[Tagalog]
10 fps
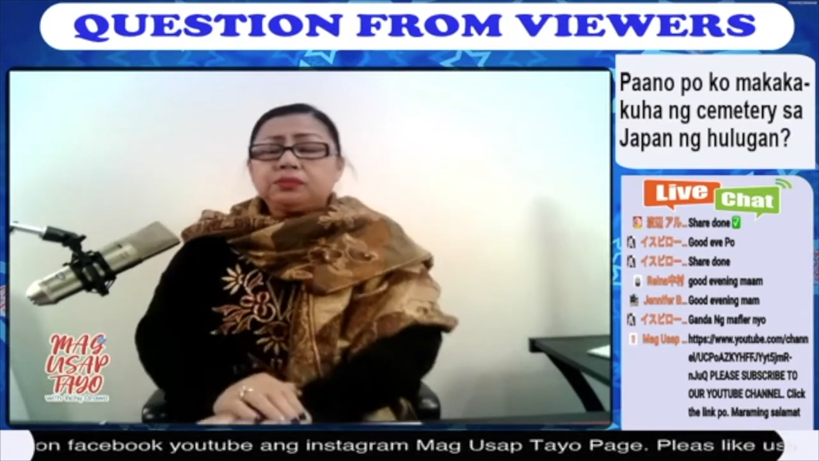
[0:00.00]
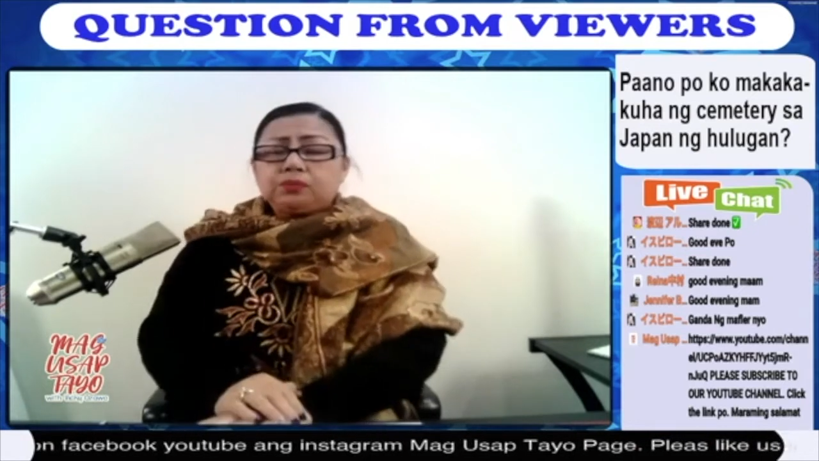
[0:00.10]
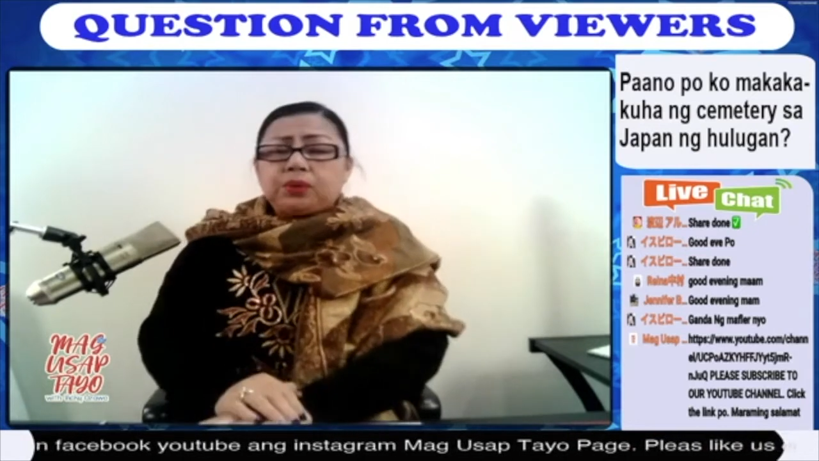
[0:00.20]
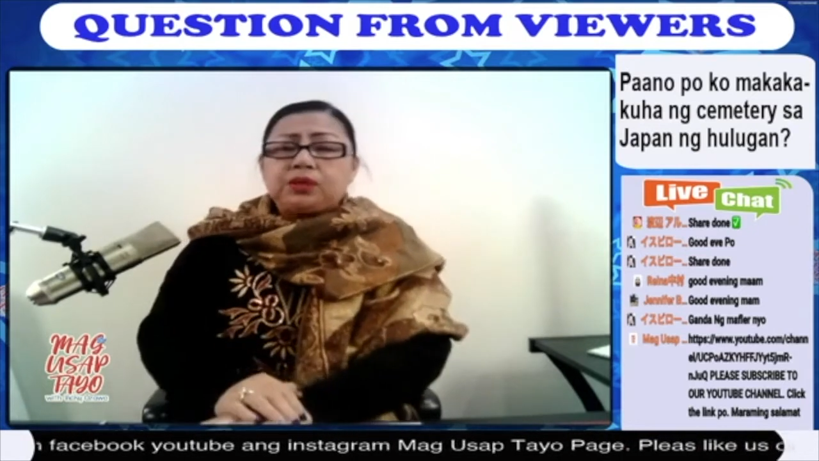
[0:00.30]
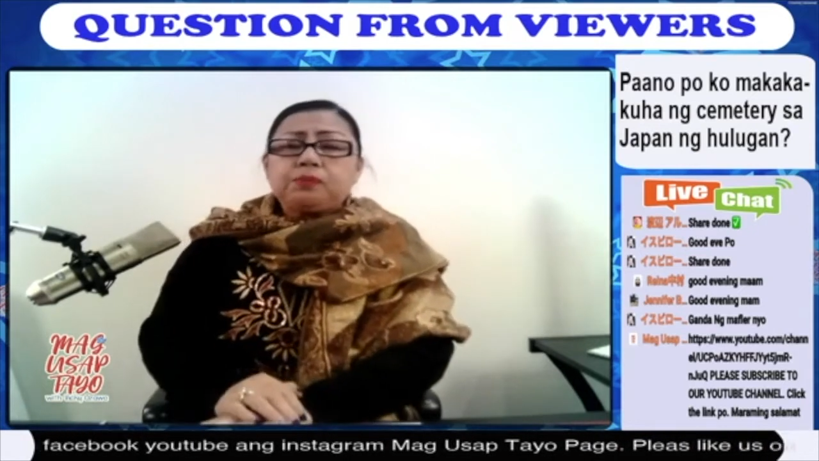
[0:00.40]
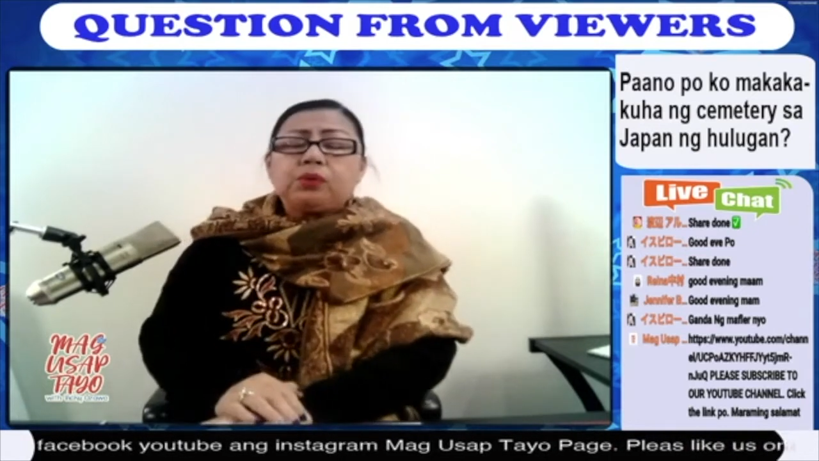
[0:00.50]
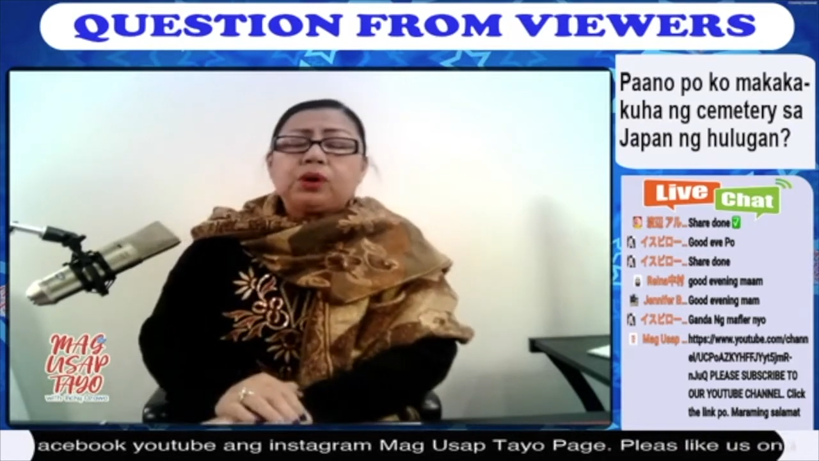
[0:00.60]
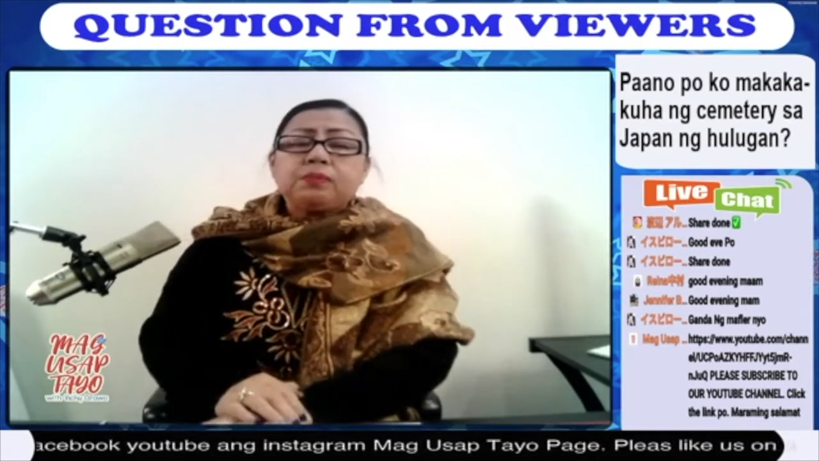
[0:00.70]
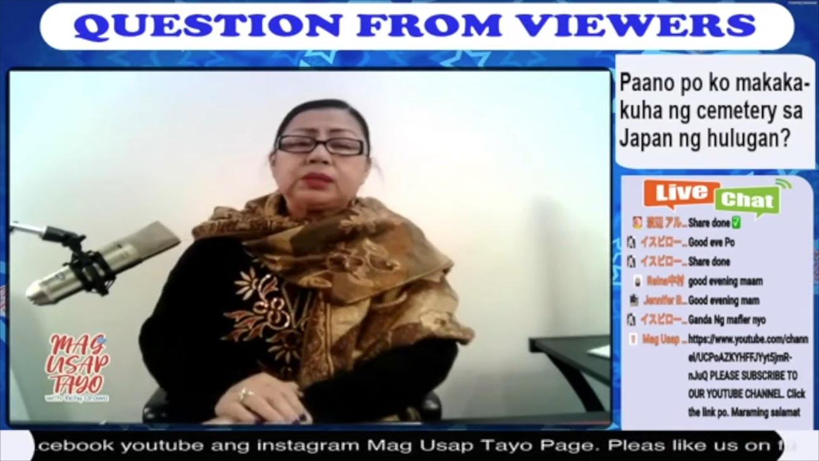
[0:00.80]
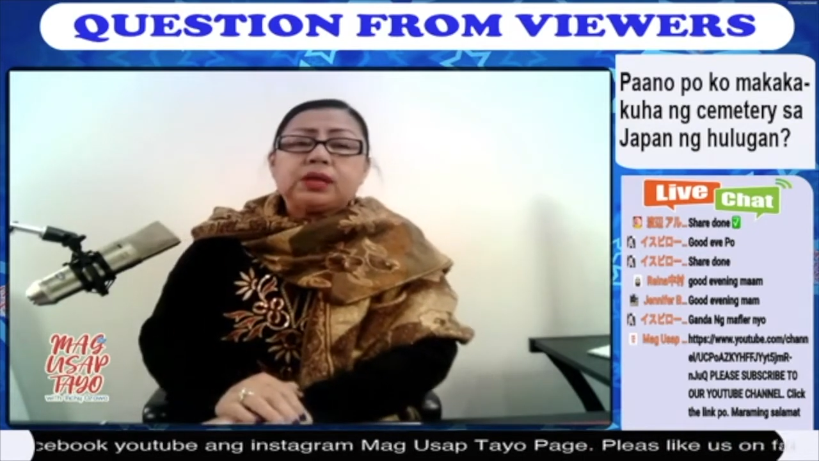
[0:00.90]
pwede po
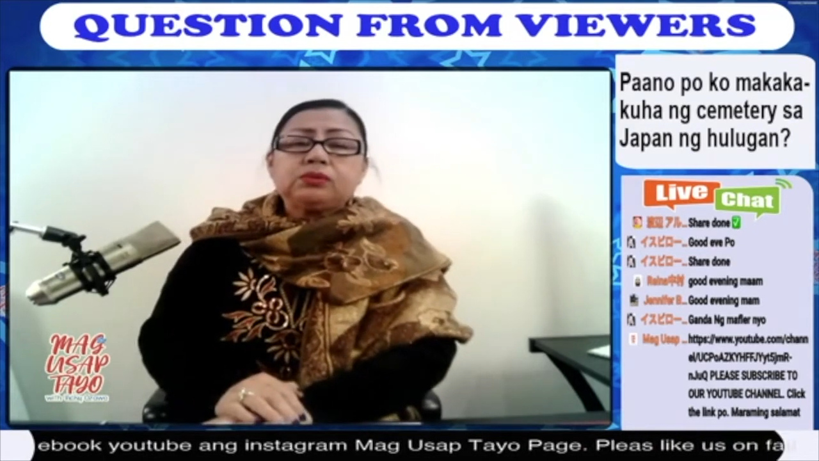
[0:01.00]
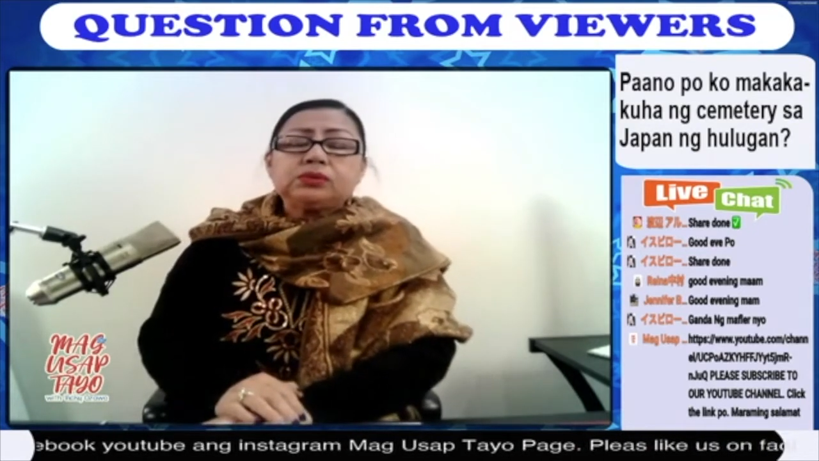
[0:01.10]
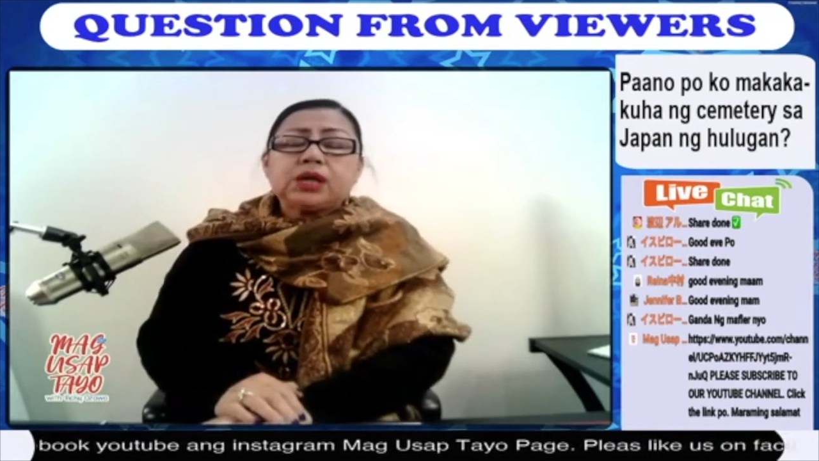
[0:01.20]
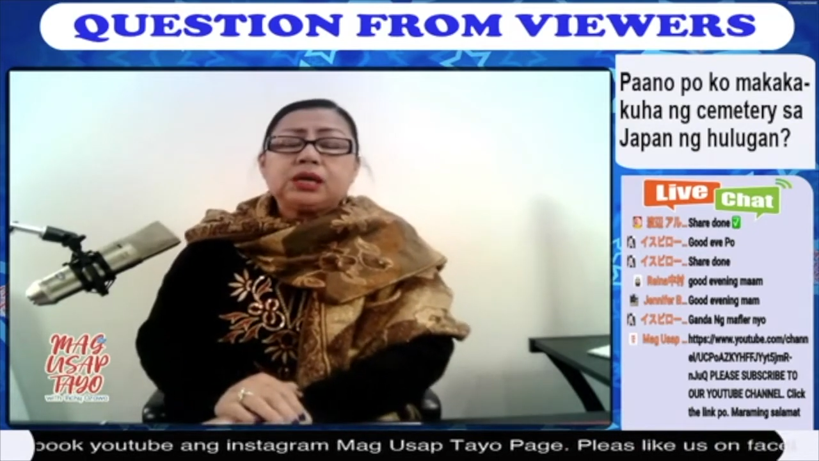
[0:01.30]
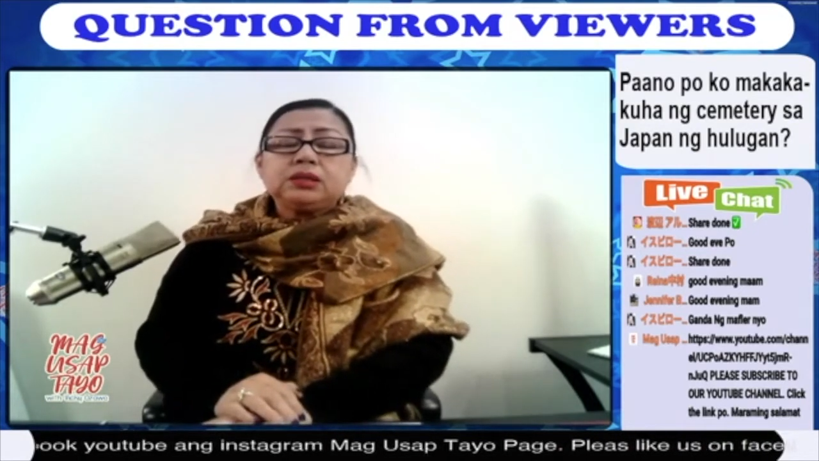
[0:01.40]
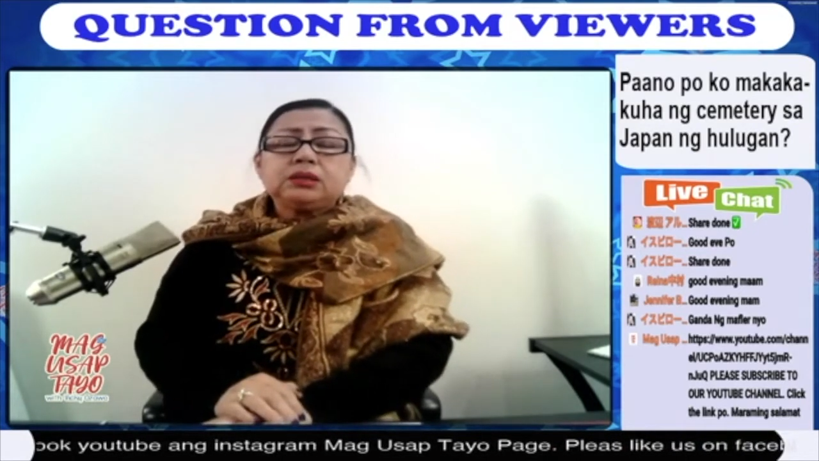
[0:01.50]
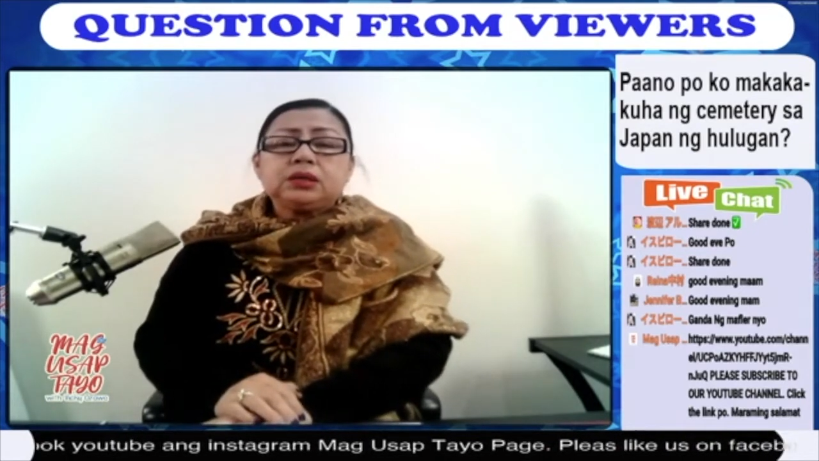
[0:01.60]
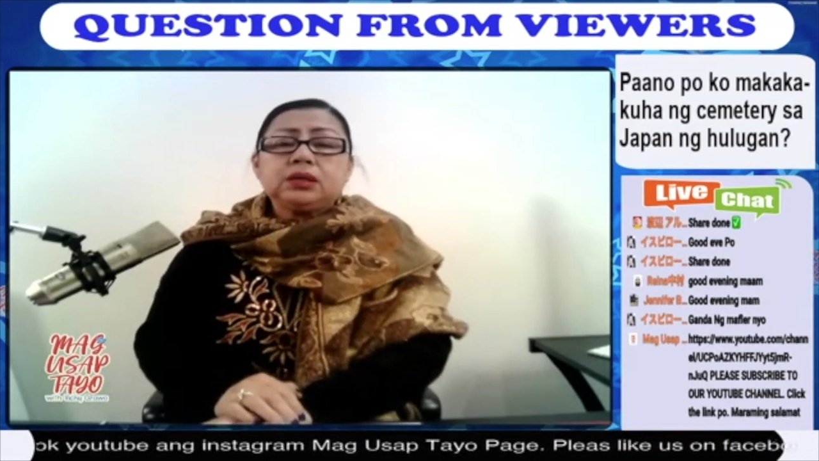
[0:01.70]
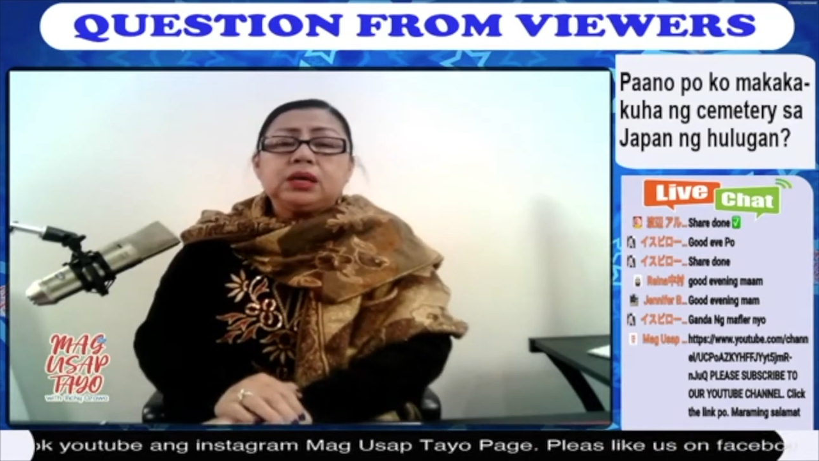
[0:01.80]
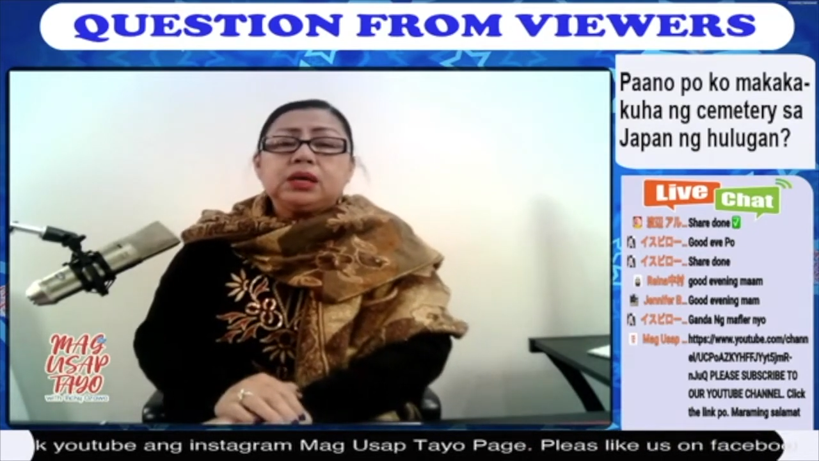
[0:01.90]
kayo magtanong sa
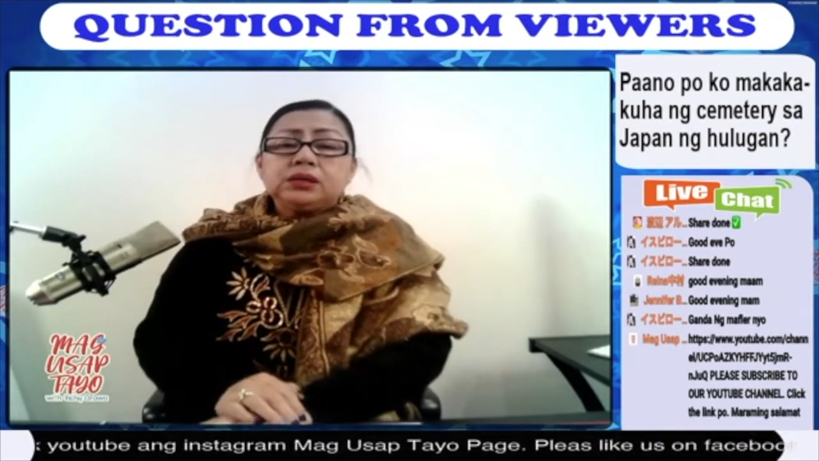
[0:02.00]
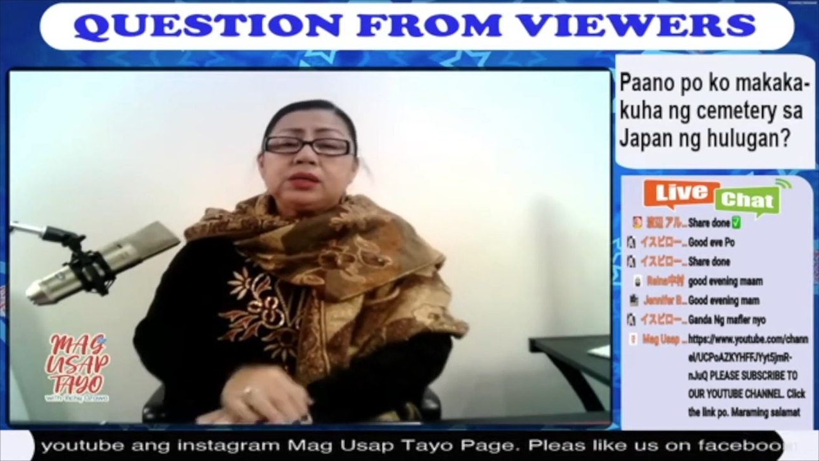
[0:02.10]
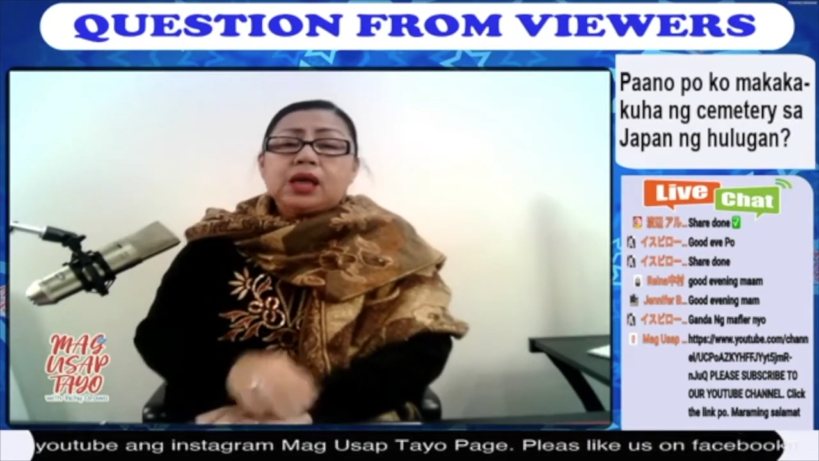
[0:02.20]
intern sa